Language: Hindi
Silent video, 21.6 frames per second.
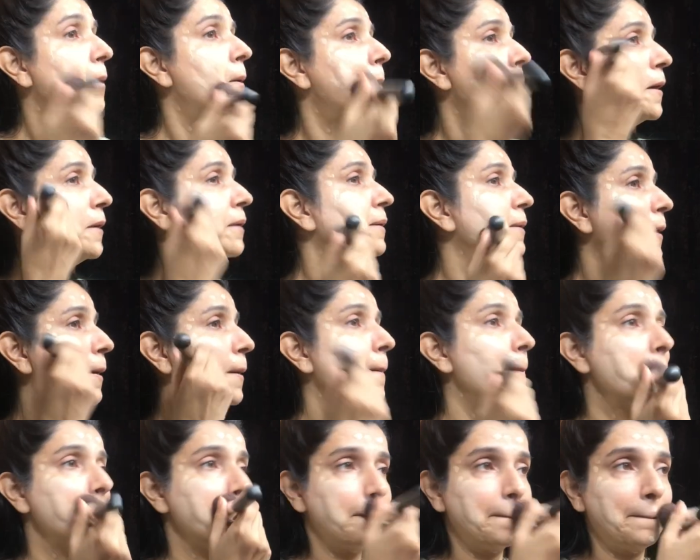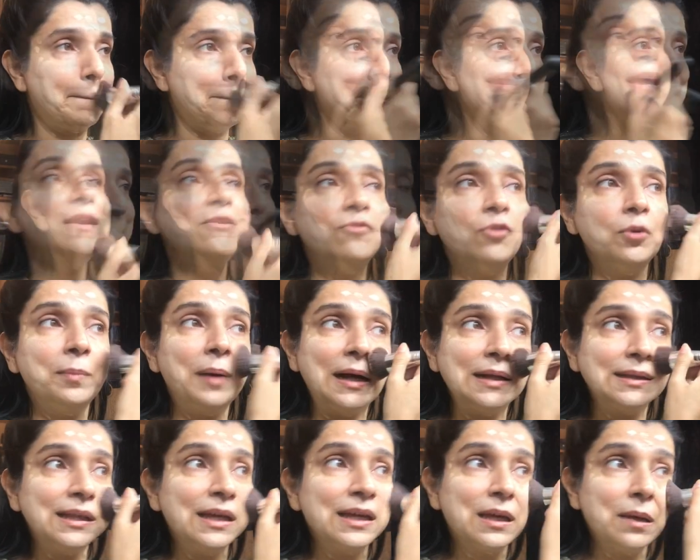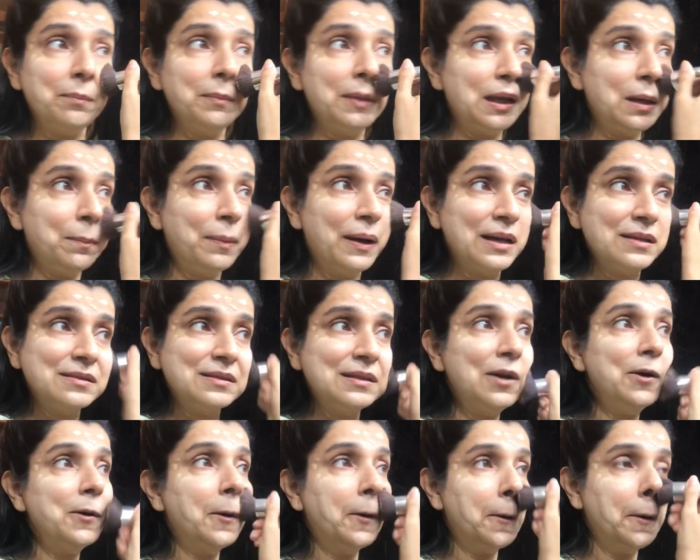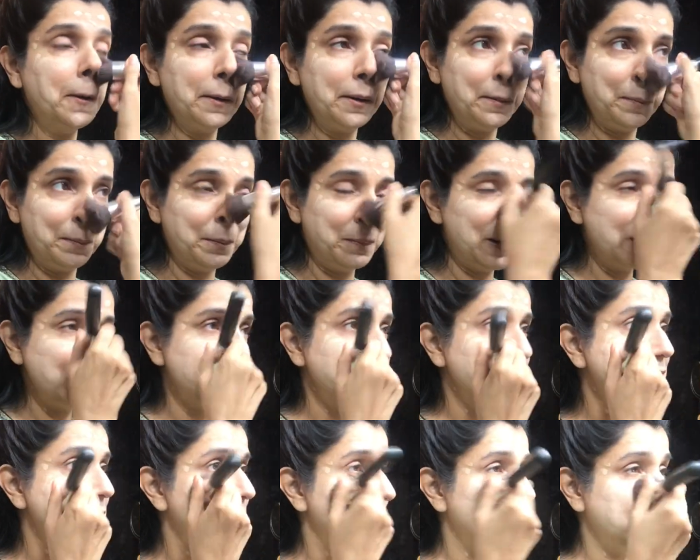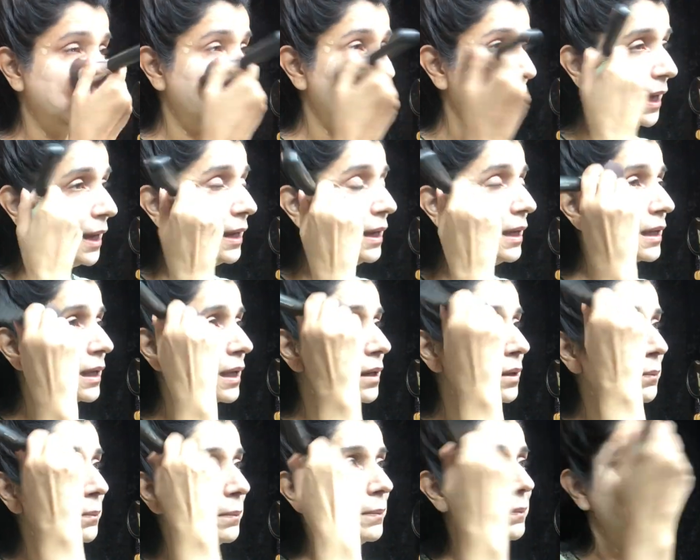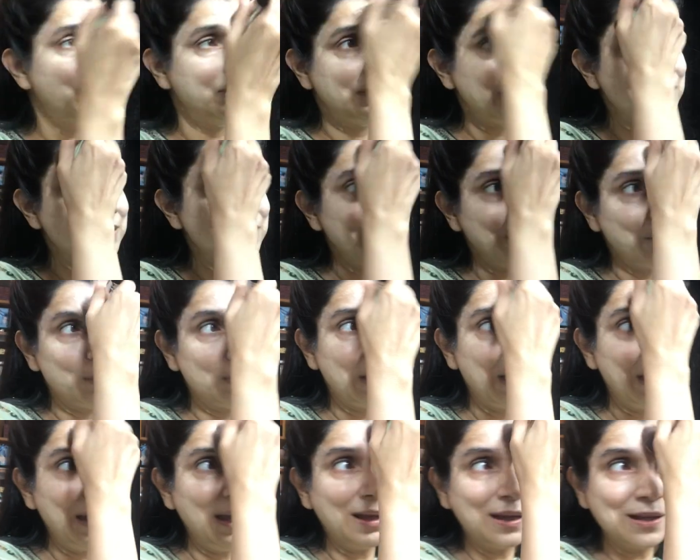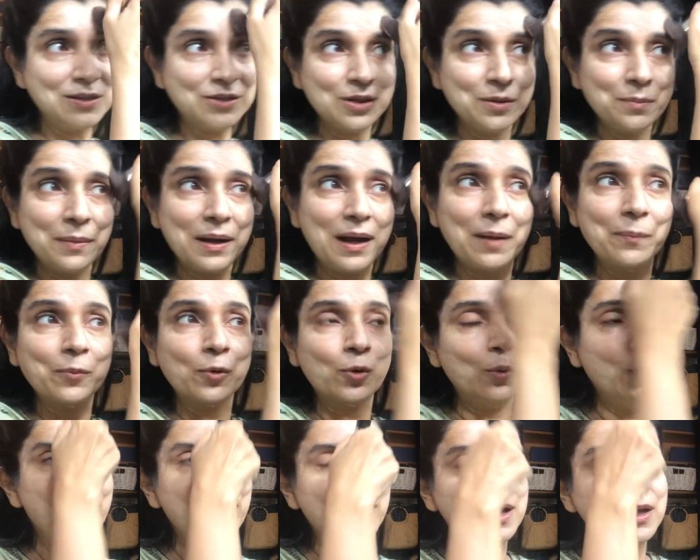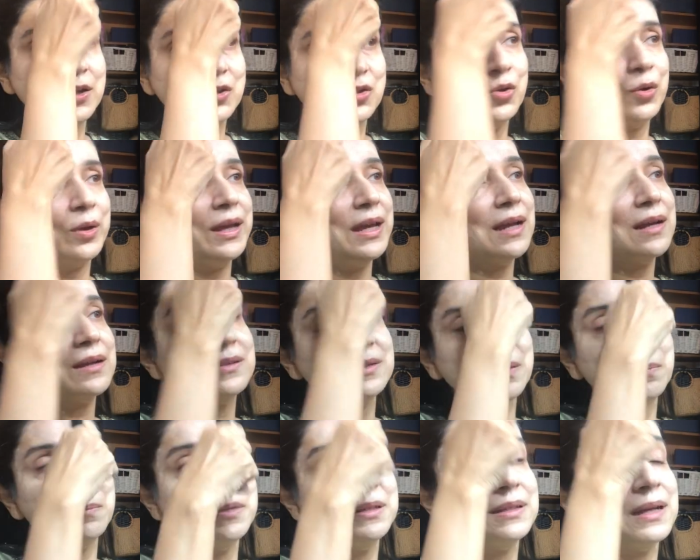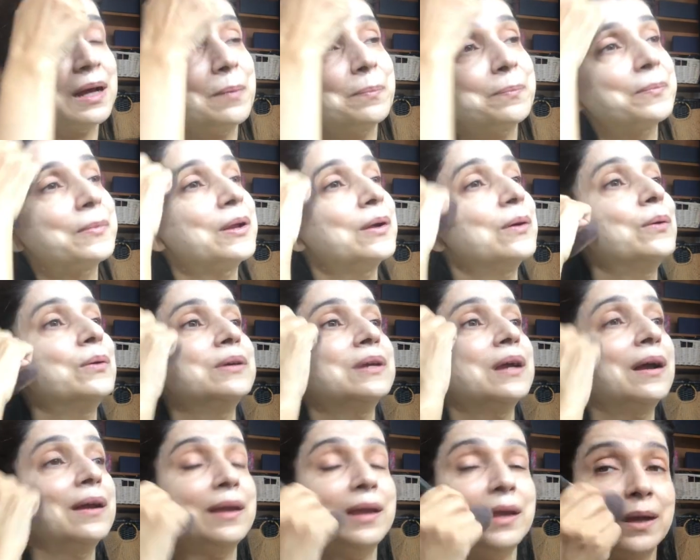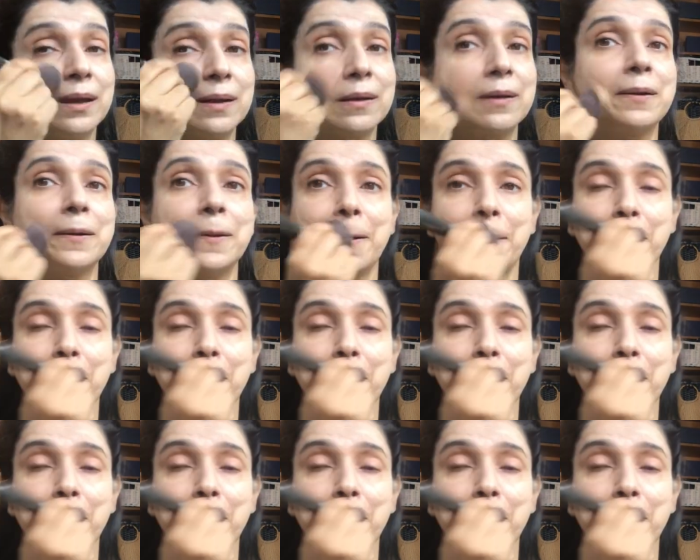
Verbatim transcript: और अगेन वो बात है कि मेरे पास ना और ब्रशेस भी हैं लेकिन जैसे होता है ना किचन में आपको जो एक चम्मच आपको या एक